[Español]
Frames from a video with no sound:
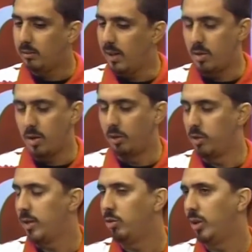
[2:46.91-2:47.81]

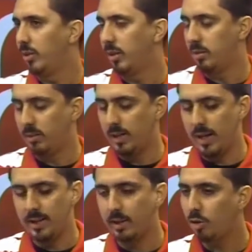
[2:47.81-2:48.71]
de, la
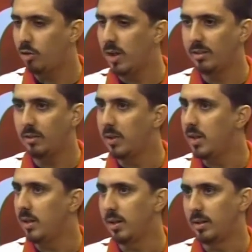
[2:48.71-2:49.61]
gente de sociedad
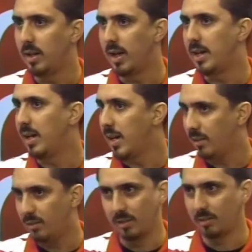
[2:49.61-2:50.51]
civil, desde las
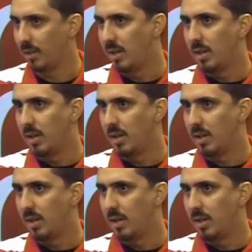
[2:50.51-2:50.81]
iglesias